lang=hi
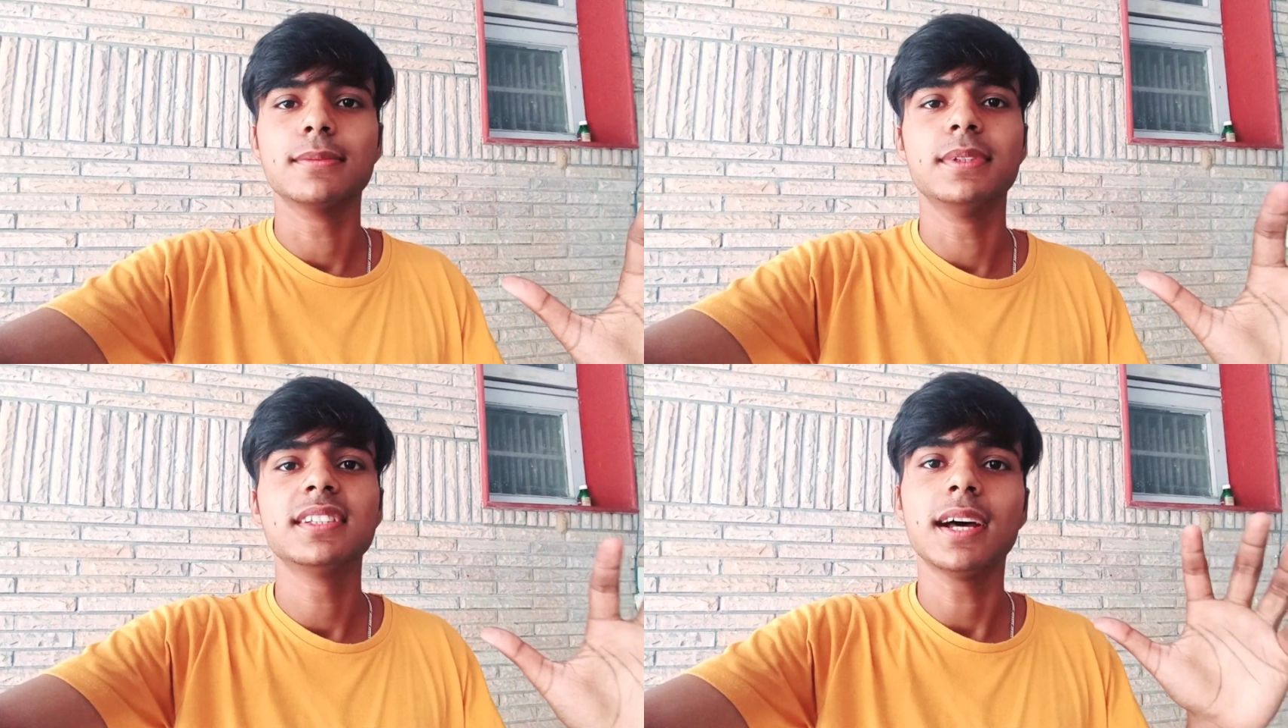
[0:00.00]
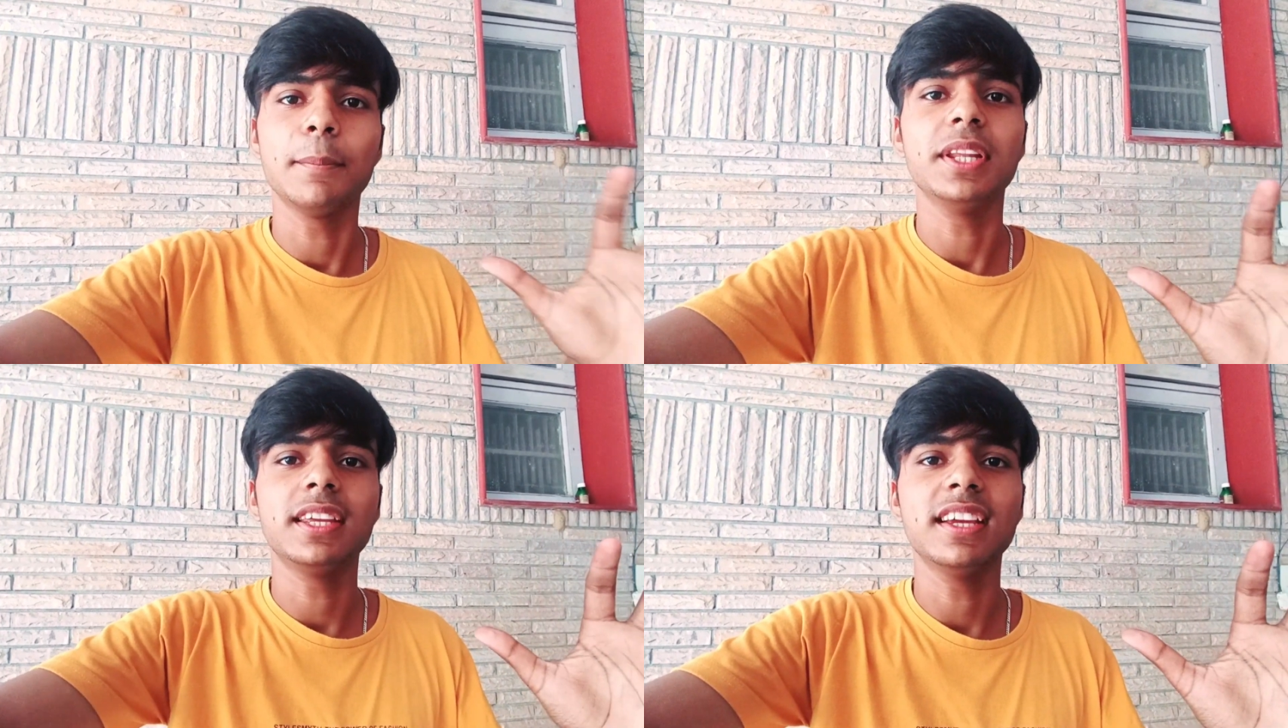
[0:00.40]
पास में
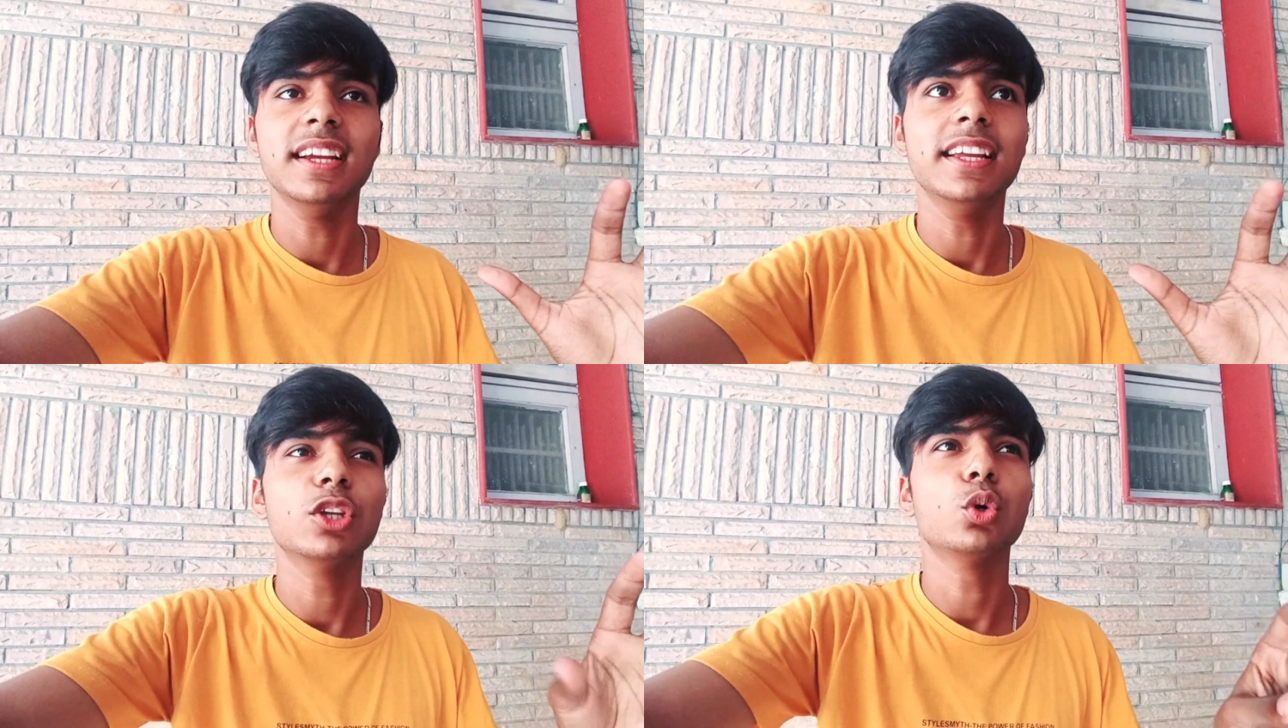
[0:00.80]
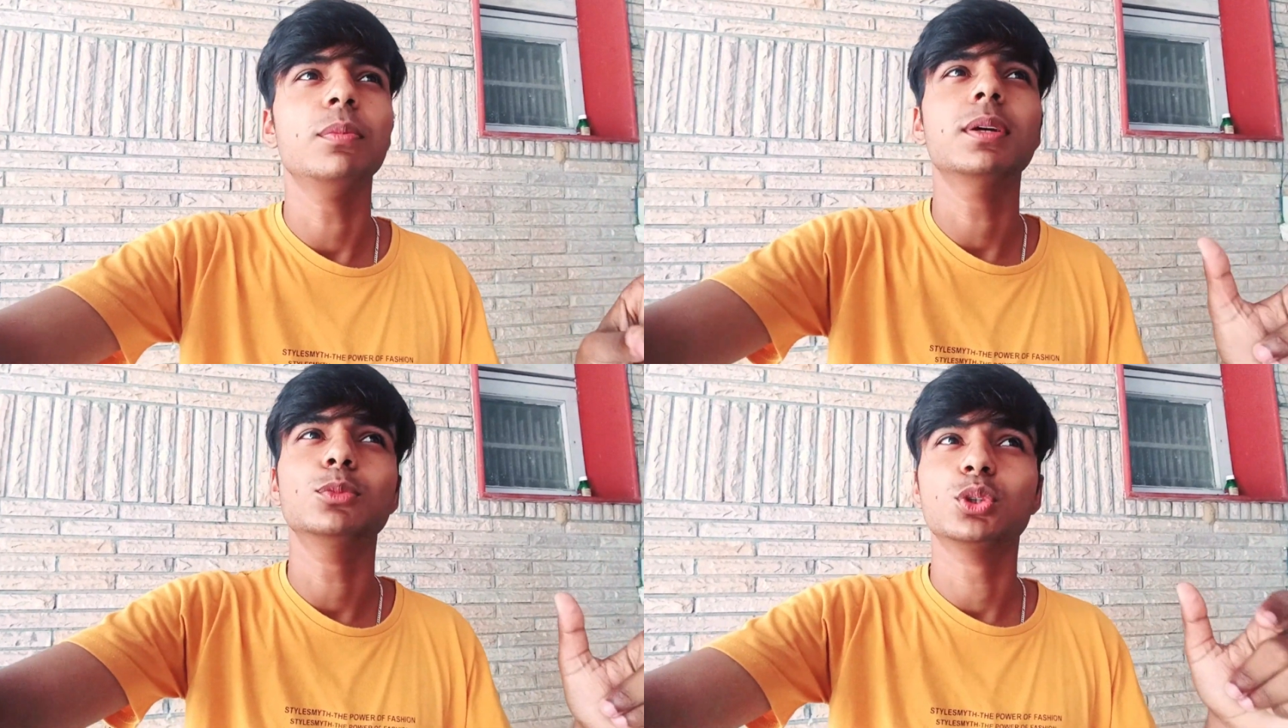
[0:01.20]
स्थापित की गई है
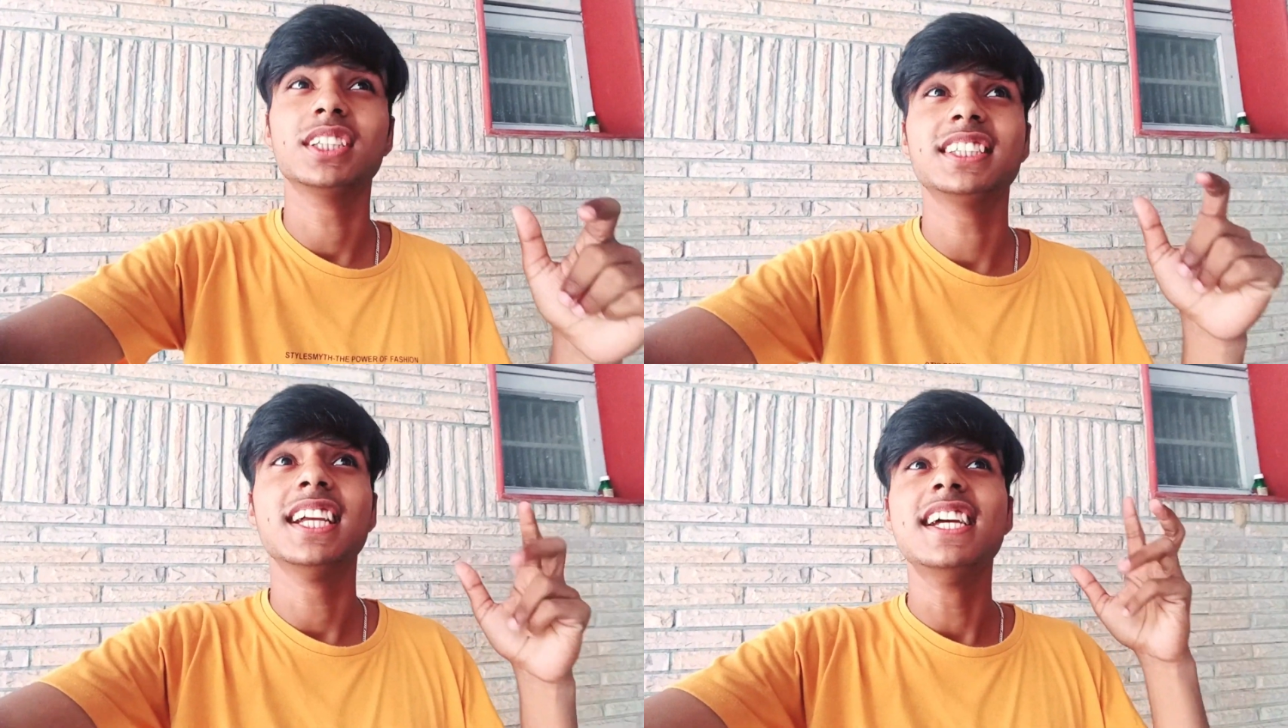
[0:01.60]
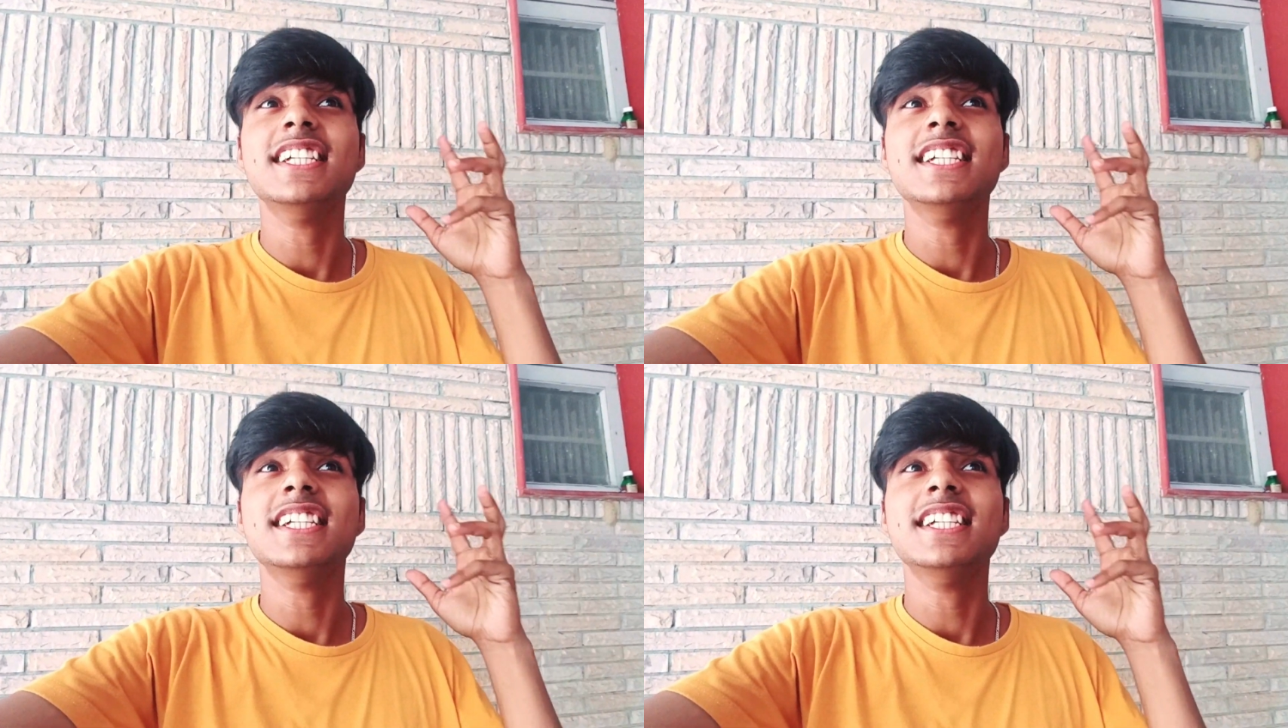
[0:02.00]
तो अभी हम उसे